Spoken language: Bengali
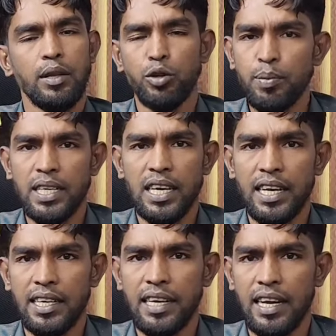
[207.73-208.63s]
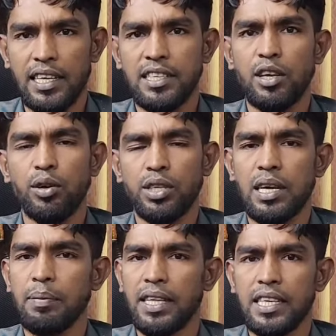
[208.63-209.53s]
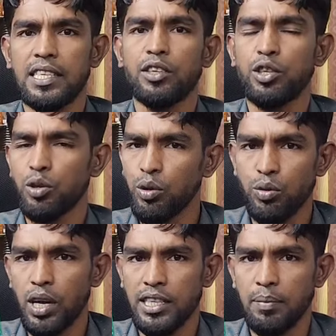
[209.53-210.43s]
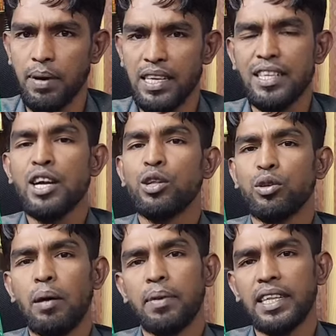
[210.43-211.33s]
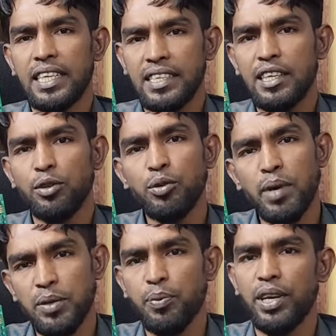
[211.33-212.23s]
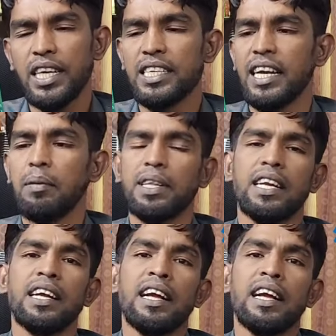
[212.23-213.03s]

দুই মাস আগে টার্গেট ছিল হচ্ছে আমরা দেখছি হচ্ছে সত্তর হাজার প্লাস তো আমরা দেখছি যে দুই মাস পরে এসে আমাদের